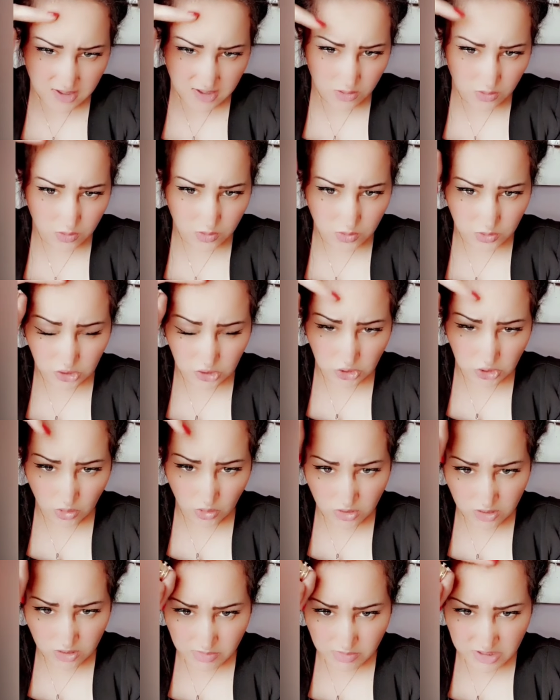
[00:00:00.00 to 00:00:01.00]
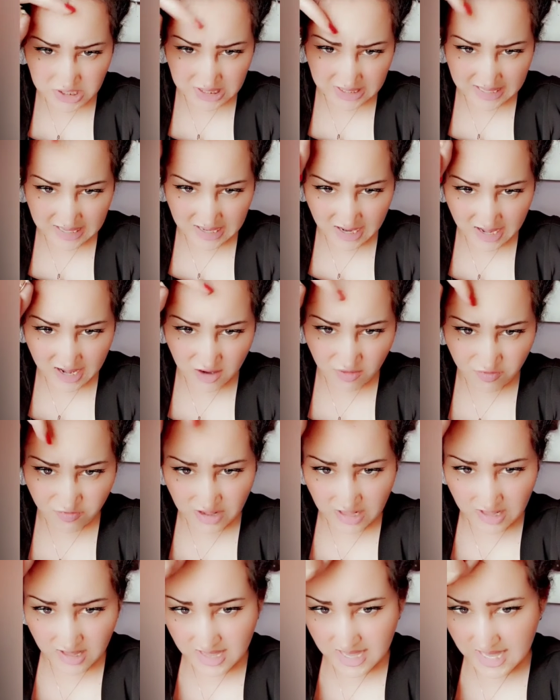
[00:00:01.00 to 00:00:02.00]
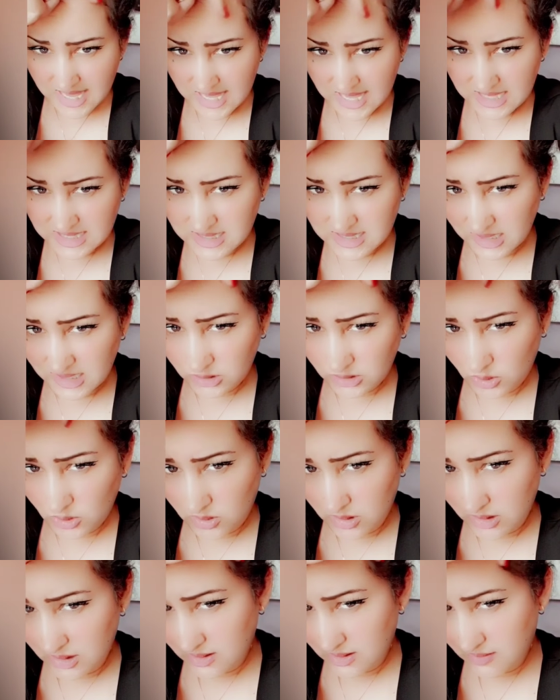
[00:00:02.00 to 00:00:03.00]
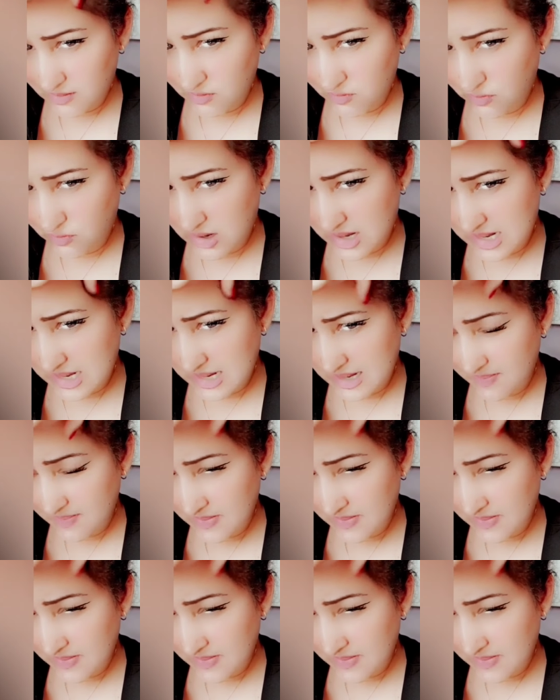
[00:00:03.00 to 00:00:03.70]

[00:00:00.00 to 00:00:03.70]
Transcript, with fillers: والطول ماشي غير الخلفة حتى الطول فوالا